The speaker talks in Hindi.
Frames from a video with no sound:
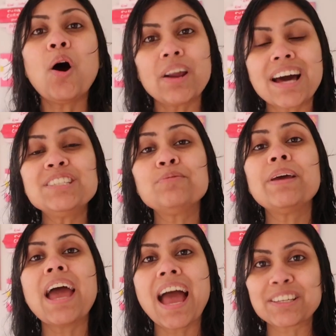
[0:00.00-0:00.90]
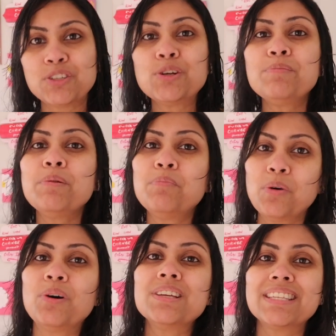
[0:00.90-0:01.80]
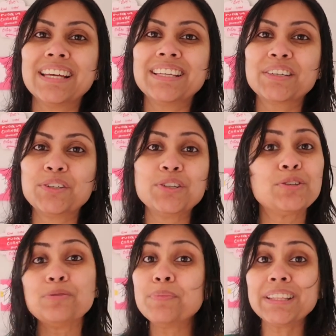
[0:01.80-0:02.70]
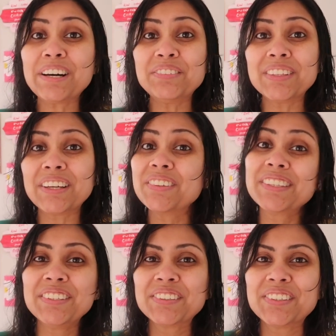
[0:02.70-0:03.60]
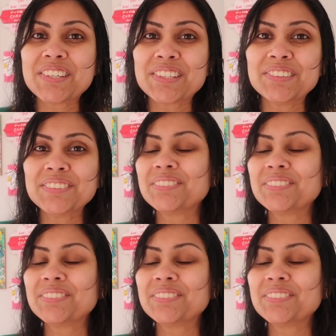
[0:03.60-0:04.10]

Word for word: और आज मैं एक्चुअल में बहुत ज्यादा खुश हूँ बताओ बताओ क्यों खुश हूँ